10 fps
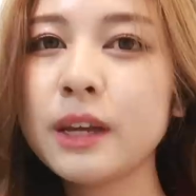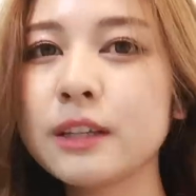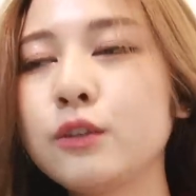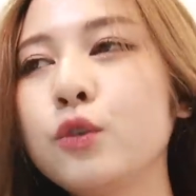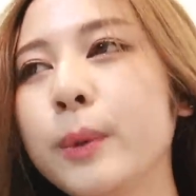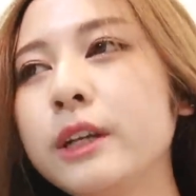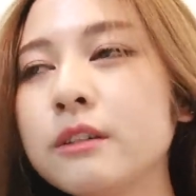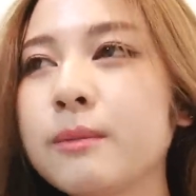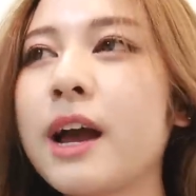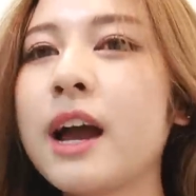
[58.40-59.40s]
มันอาจจะดูไม่ดึ
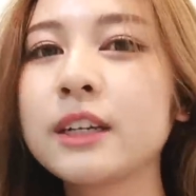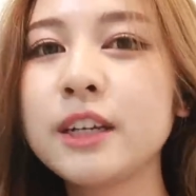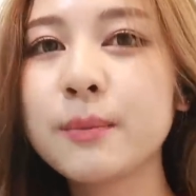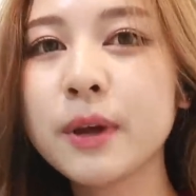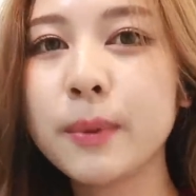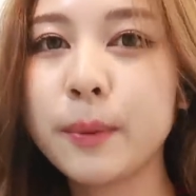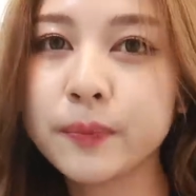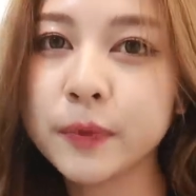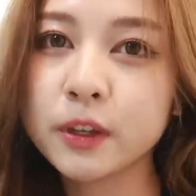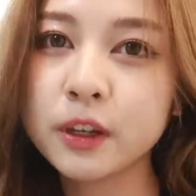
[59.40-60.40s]
กมากเทียบกับแบบ
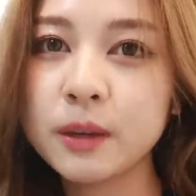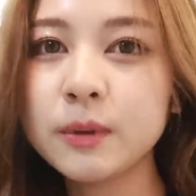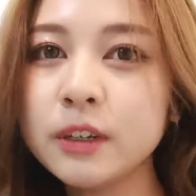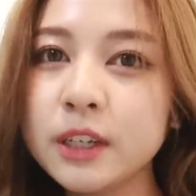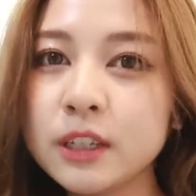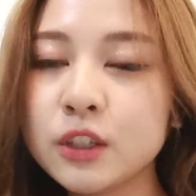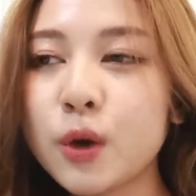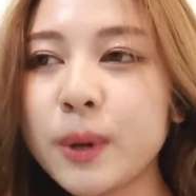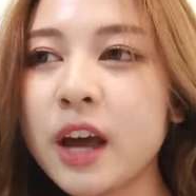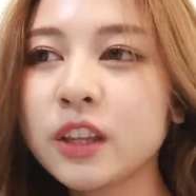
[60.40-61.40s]
คลิปอื่นที่จริงชอ
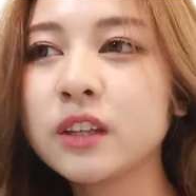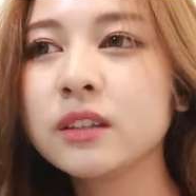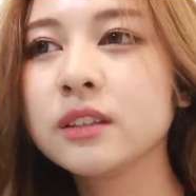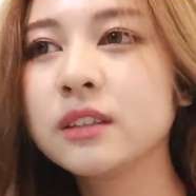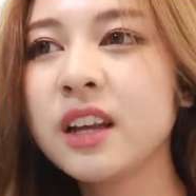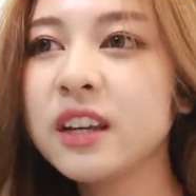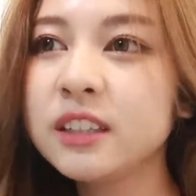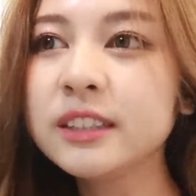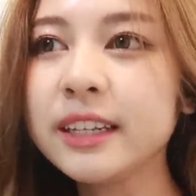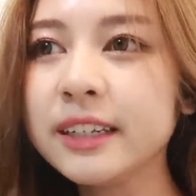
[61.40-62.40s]
บถ่ายตอนเที่ยงคื
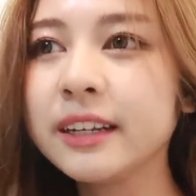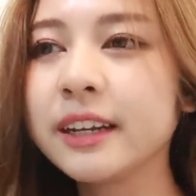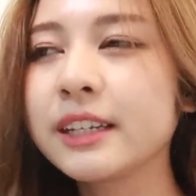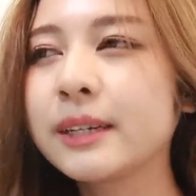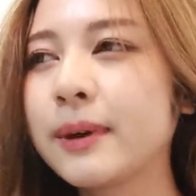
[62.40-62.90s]
นตี 1อะไรอย่างงี้ใช่